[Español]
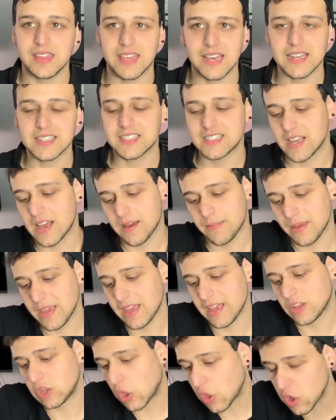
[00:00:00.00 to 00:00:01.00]
ya
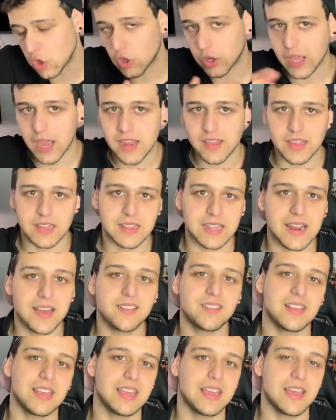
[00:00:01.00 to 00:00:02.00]
sabe todo lo que hay
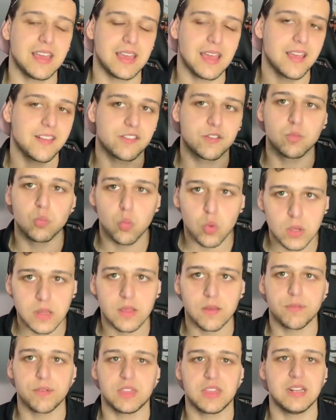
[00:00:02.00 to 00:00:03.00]
detrás y es muy
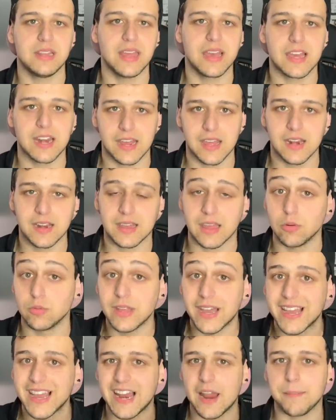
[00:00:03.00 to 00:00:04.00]
difícil de creer que
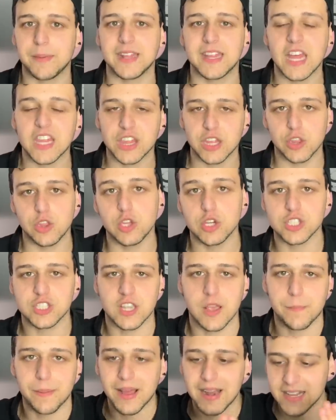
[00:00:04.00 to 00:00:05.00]
una calamidad no
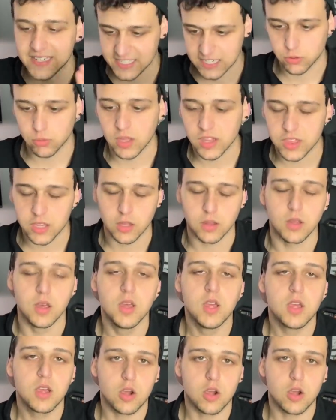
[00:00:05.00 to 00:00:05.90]
sepa la situación,